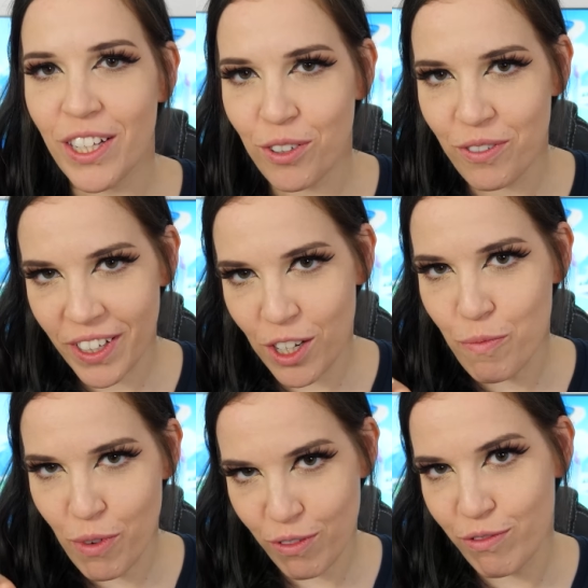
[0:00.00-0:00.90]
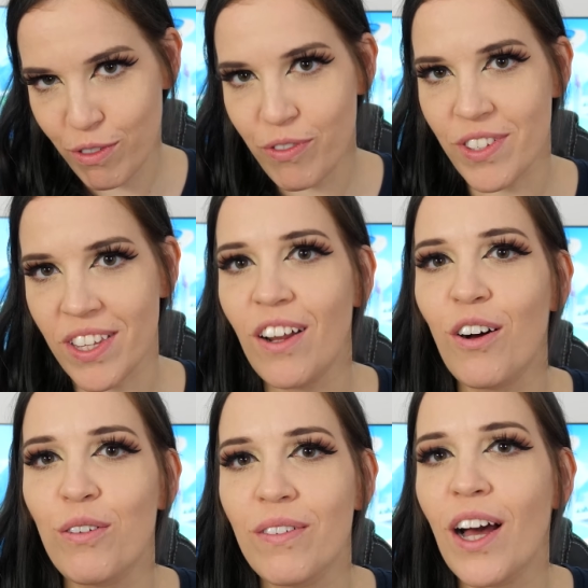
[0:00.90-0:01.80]
la trouvez comment, vous, fausse
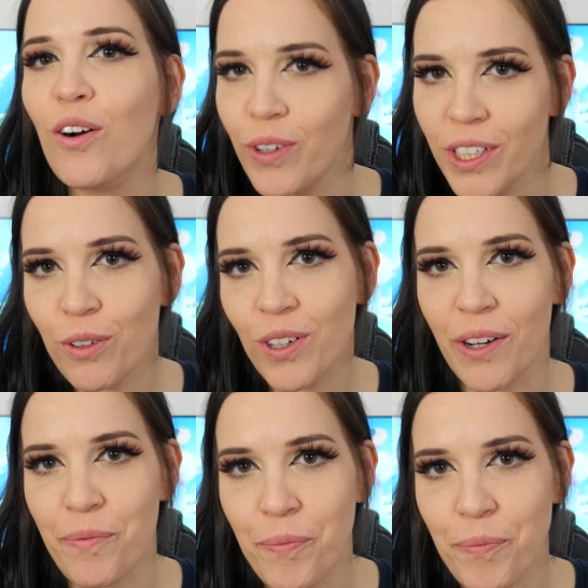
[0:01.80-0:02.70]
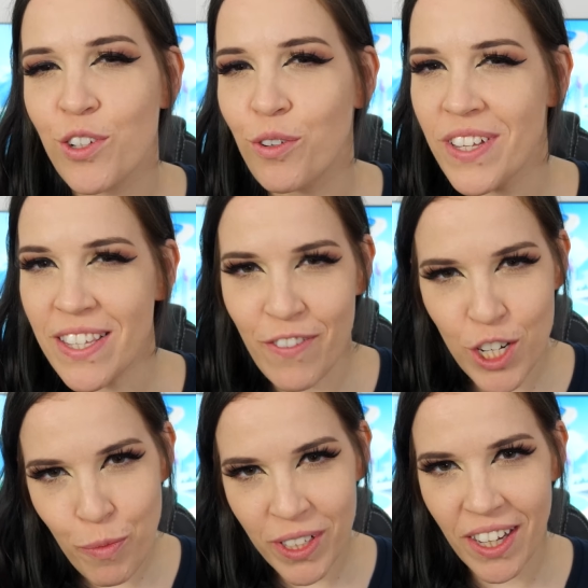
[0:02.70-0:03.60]
alors L'arcon hydro, là. J'ai trouvé ça
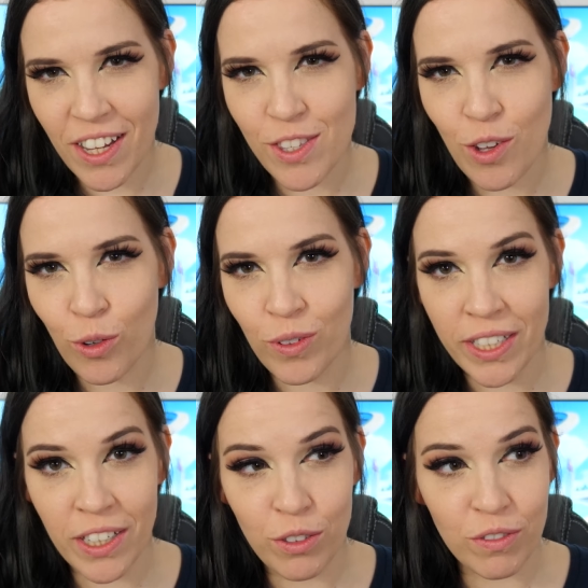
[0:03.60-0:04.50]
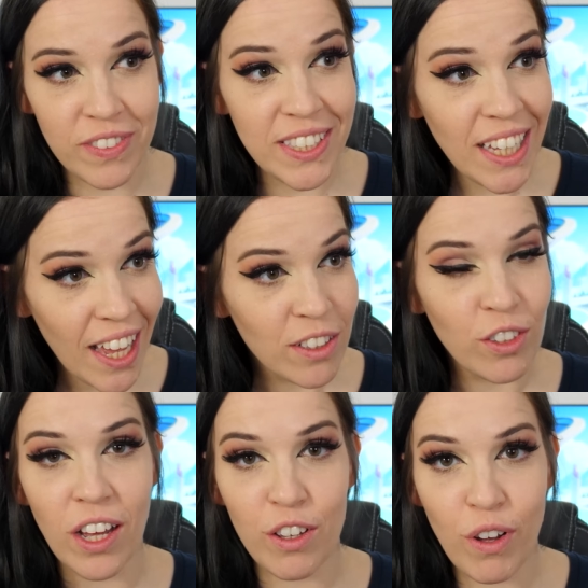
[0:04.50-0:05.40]
vachement intéressant qu'on la découvre
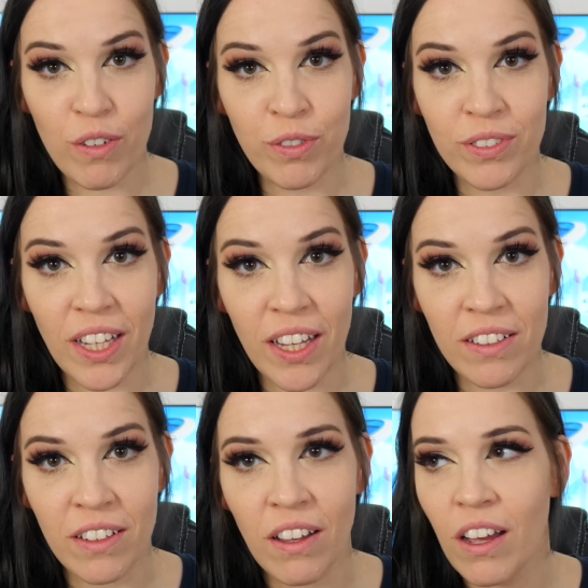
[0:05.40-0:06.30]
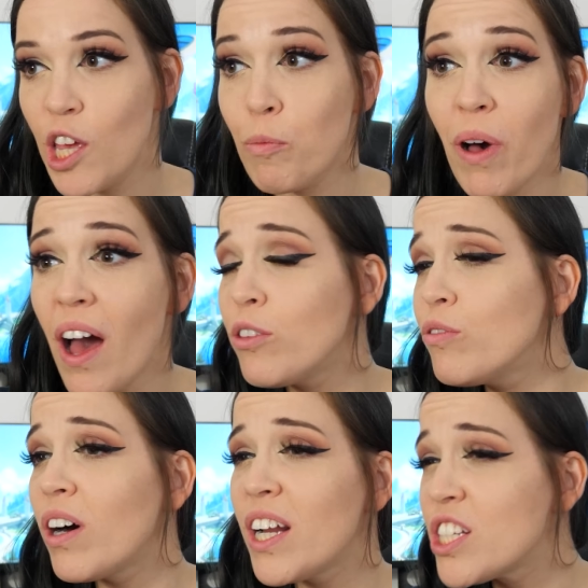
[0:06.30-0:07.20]
direct en arrivant à Fontaine et pas à
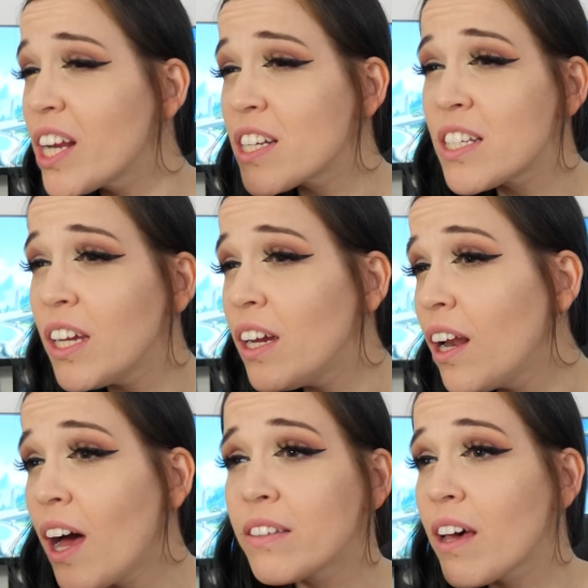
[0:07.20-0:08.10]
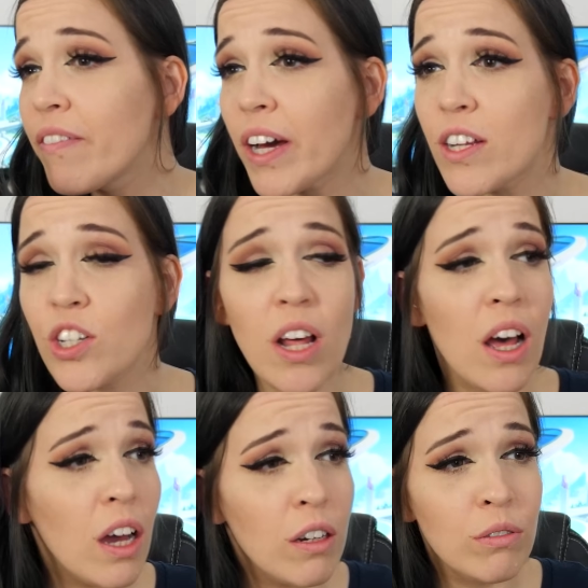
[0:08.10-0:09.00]
devoir la chercher là à travers la
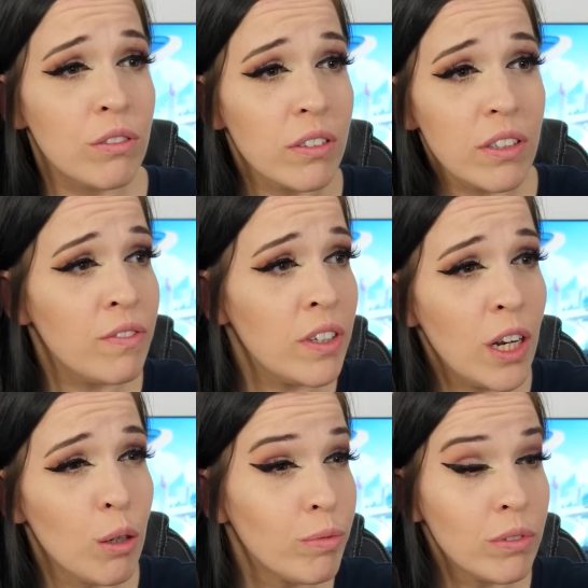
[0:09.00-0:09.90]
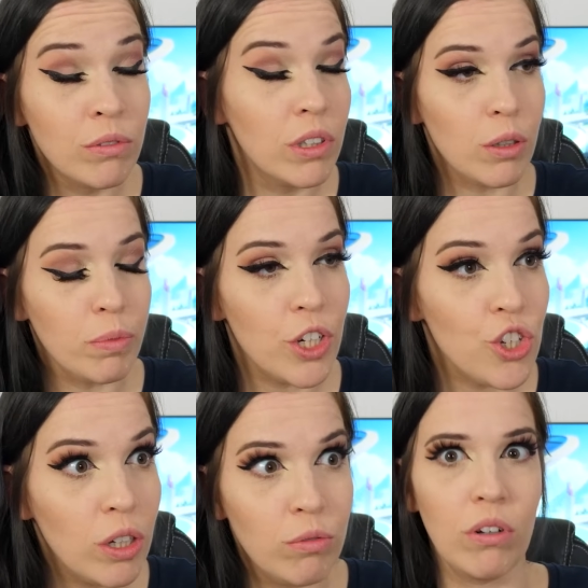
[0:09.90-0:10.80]
jungle ou dans des villes un peu ou des tombes
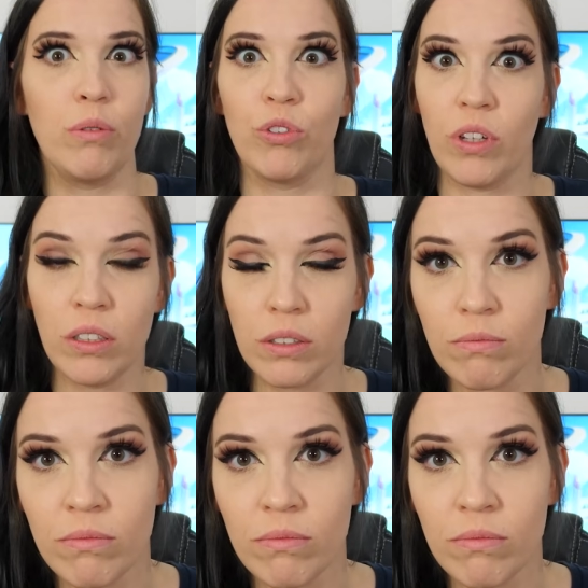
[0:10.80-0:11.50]
cachées ou dans les montagnes